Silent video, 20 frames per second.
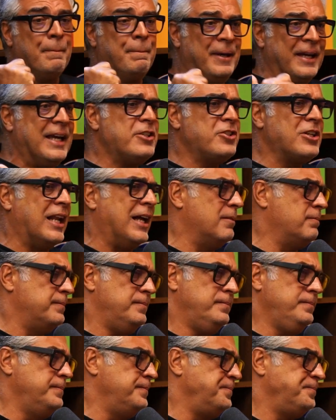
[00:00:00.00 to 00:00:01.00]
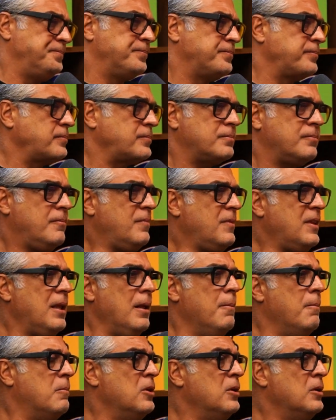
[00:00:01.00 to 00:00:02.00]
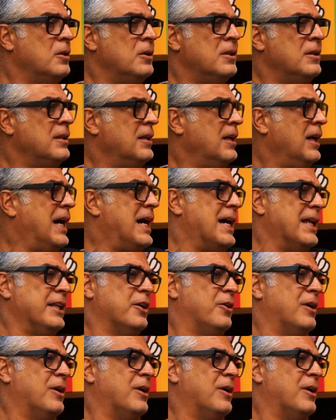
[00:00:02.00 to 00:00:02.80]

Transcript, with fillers: peguei de lá. Que aí os caras já conhecem as ah, leis? Não,